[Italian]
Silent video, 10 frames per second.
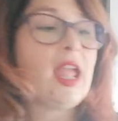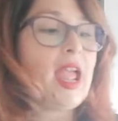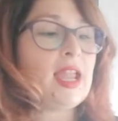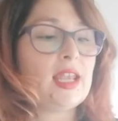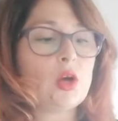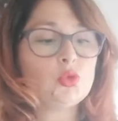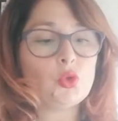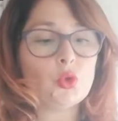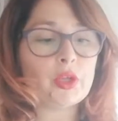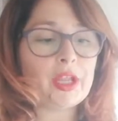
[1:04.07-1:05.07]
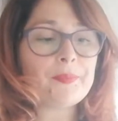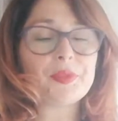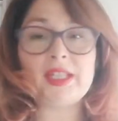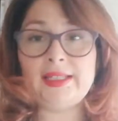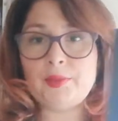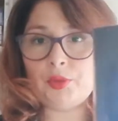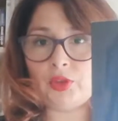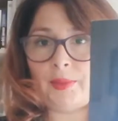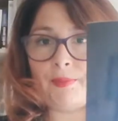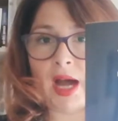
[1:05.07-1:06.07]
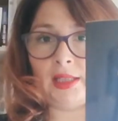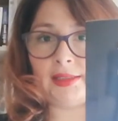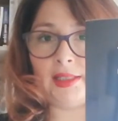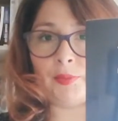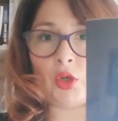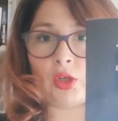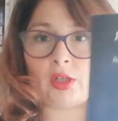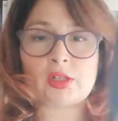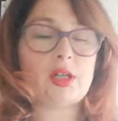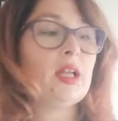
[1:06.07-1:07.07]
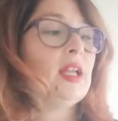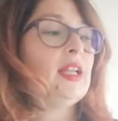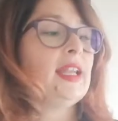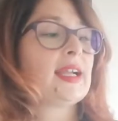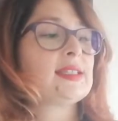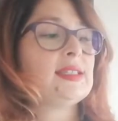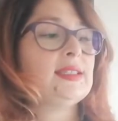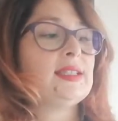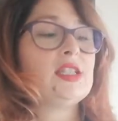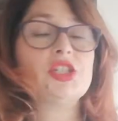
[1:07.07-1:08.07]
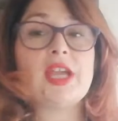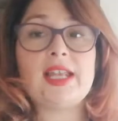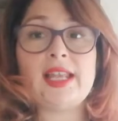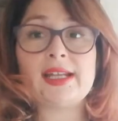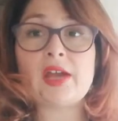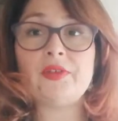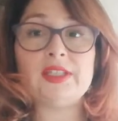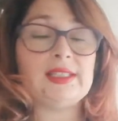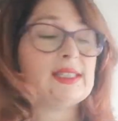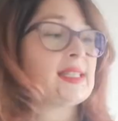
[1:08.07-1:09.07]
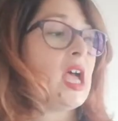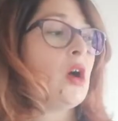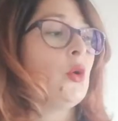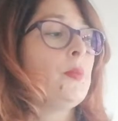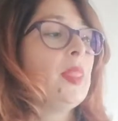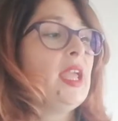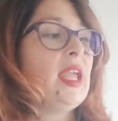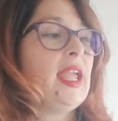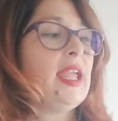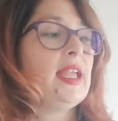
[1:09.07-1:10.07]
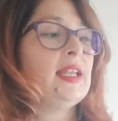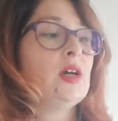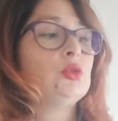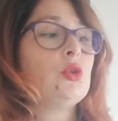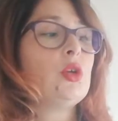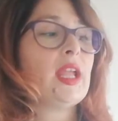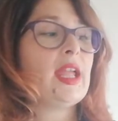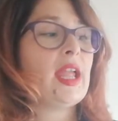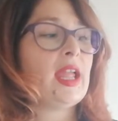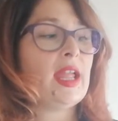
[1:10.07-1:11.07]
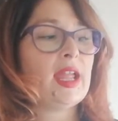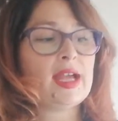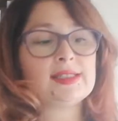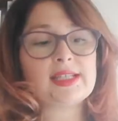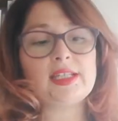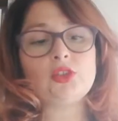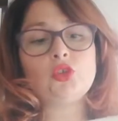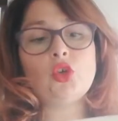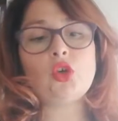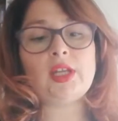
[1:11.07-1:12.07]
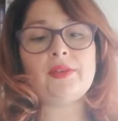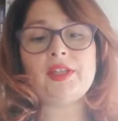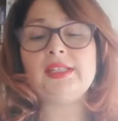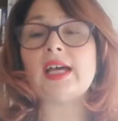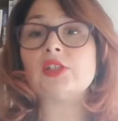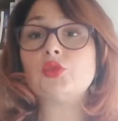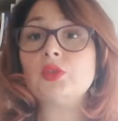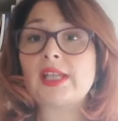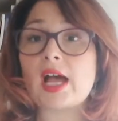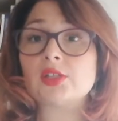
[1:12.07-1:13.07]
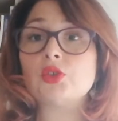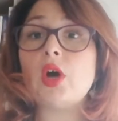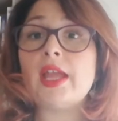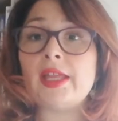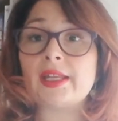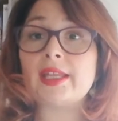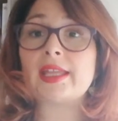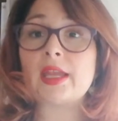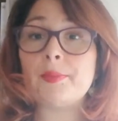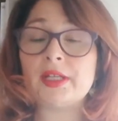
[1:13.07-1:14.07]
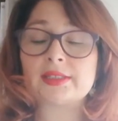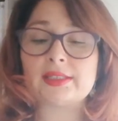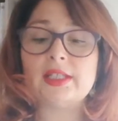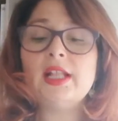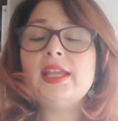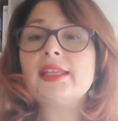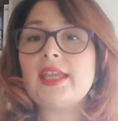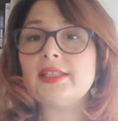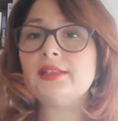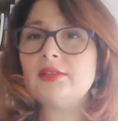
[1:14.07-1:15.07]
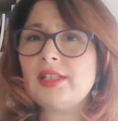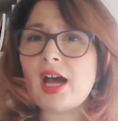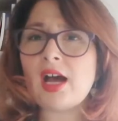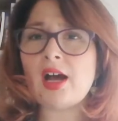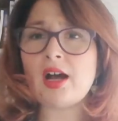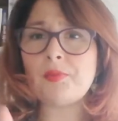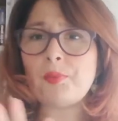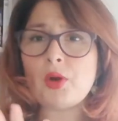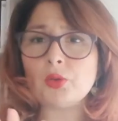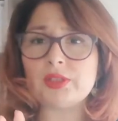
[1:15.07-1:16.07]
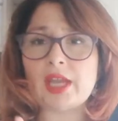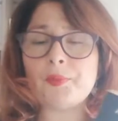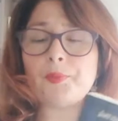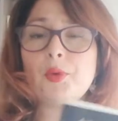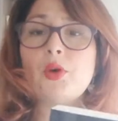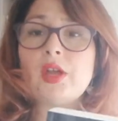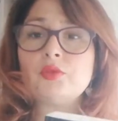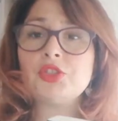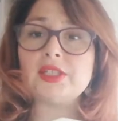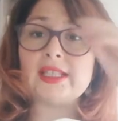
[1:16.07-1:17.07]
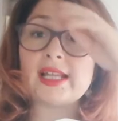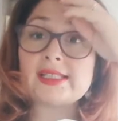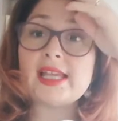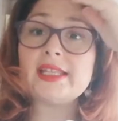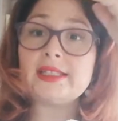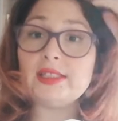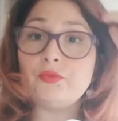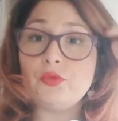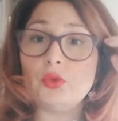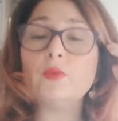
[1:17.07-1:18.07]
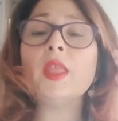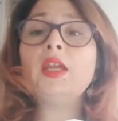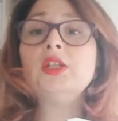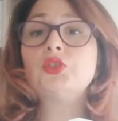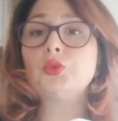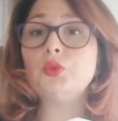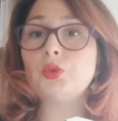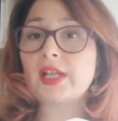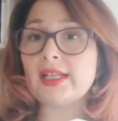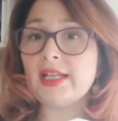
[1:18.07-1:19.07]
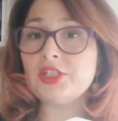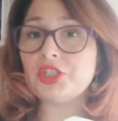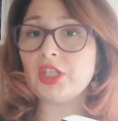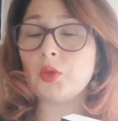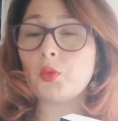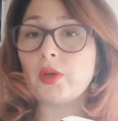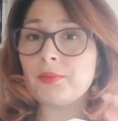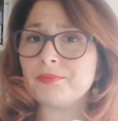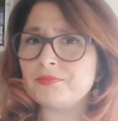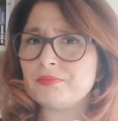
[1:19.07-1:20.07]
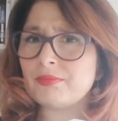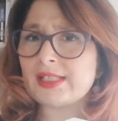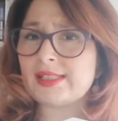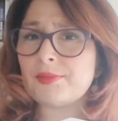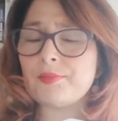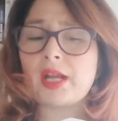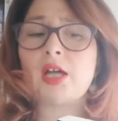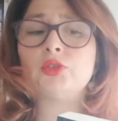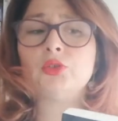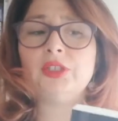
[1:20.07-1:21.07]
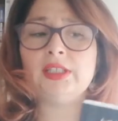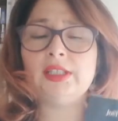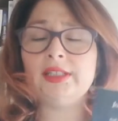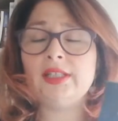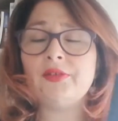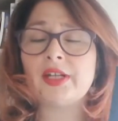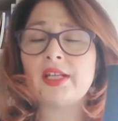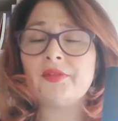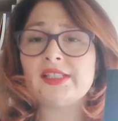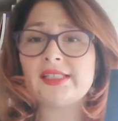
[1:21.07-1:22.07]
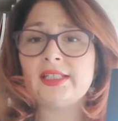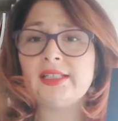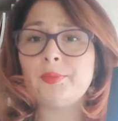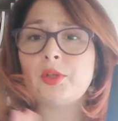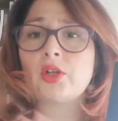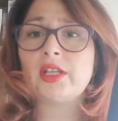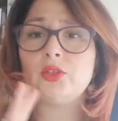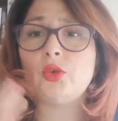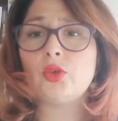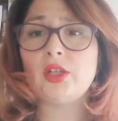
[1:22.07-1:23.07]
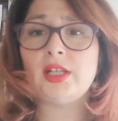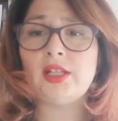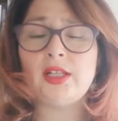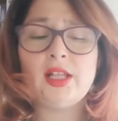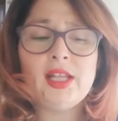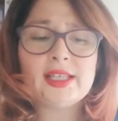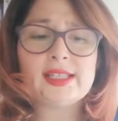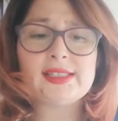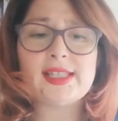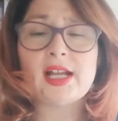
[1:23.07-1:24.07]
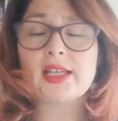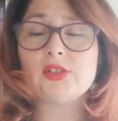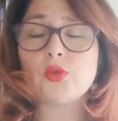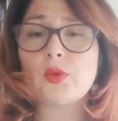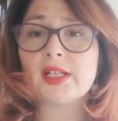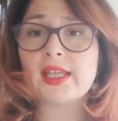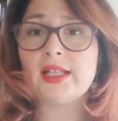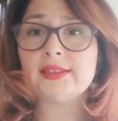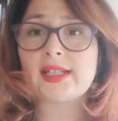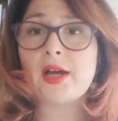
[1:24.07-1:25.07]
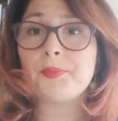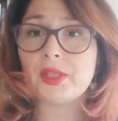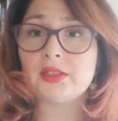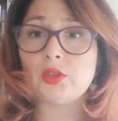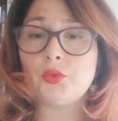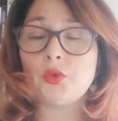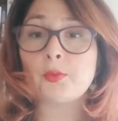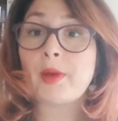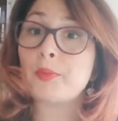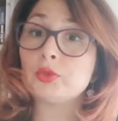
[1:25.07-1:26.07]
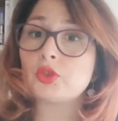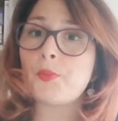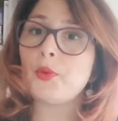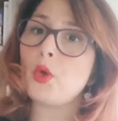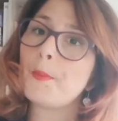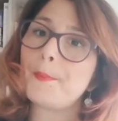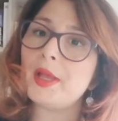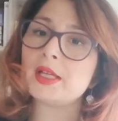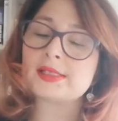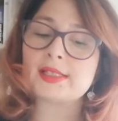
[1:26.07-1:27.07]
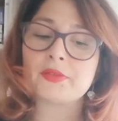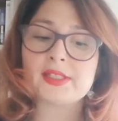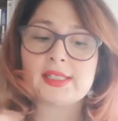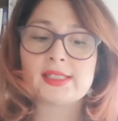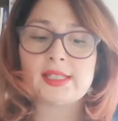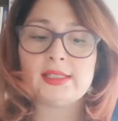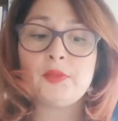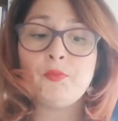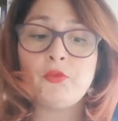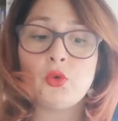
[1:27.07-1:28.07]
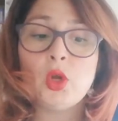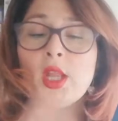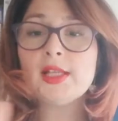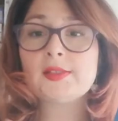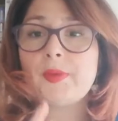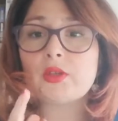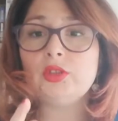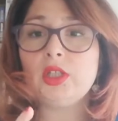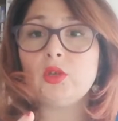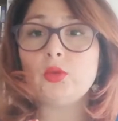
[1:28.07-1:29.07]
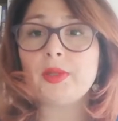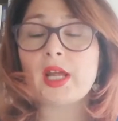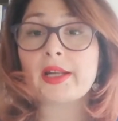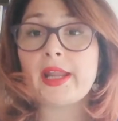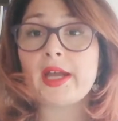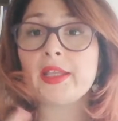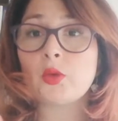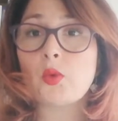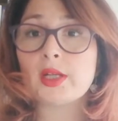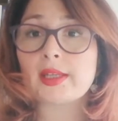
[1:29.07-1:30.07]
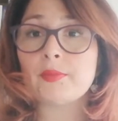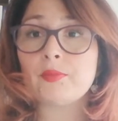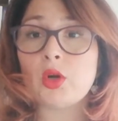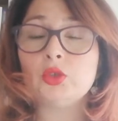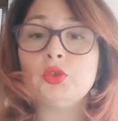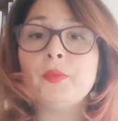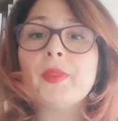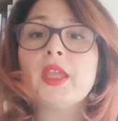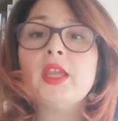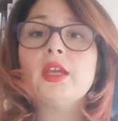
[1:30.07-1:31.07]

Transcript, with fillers: È l'autore Il libro dei Baltimore la casa editrice è La nave di Teseo e l'autore eh, ha scritto La verità sul caso Harry Gebert, che da poco tempo è uscita la serie tv su Canale 5, mi mm, è sembrato di, di, averla vista lì, però credo eh, che sia anche su qualche altra piattaforma. Purtroppo l'ho persa questa serie tv, spero di recuperarla in qualche modo.